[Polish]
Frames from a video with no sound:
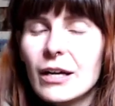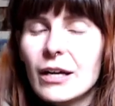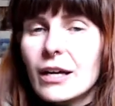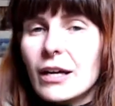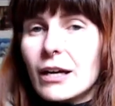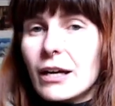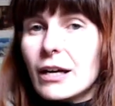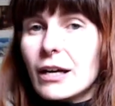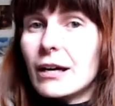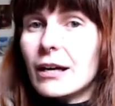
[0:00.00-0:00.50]

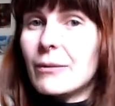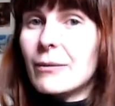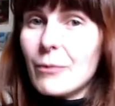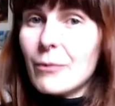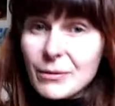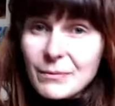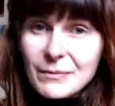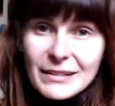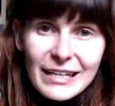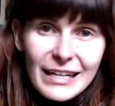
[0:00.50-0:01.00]
E,
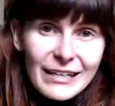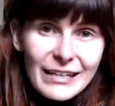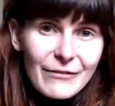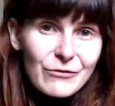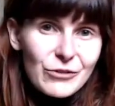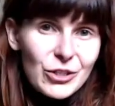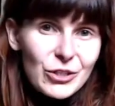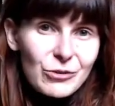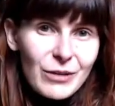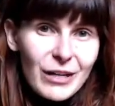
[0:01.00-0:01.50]
moim zdaniem
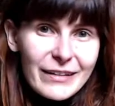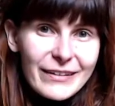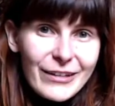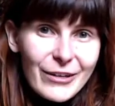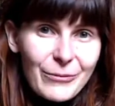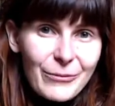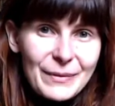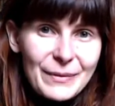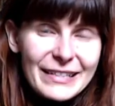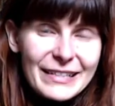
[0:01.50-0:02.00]
w życiu
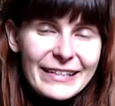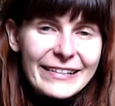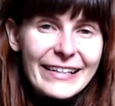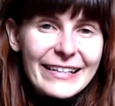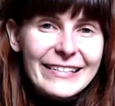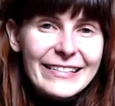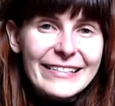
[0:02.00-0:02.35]
każdego pisarza